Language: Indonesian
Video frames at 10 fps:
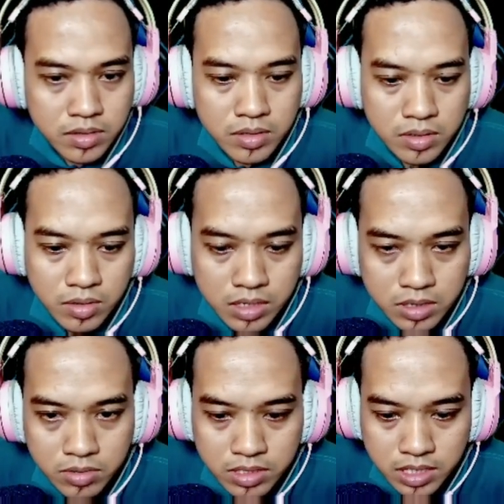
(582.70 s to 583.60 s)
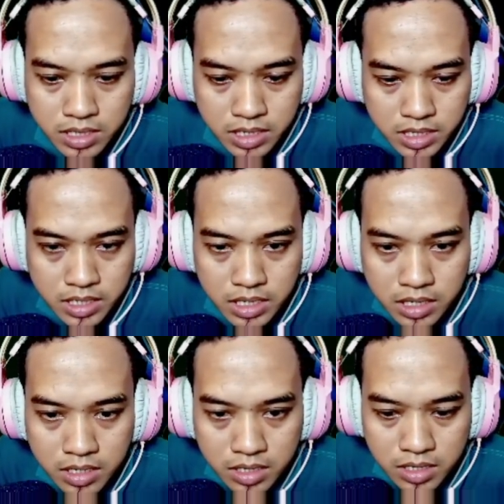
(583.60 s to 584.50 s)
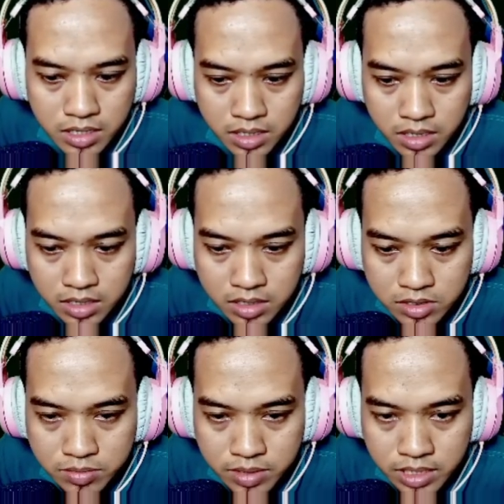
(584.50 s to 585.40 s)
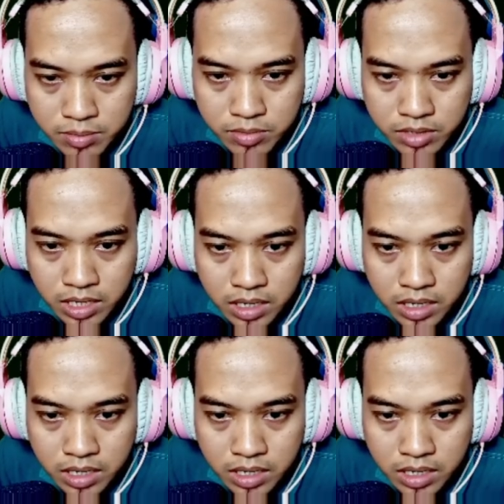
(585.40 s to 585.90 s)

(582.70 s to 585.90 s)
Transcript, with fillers: kok ada tulisan ini ya? Coba kita putar.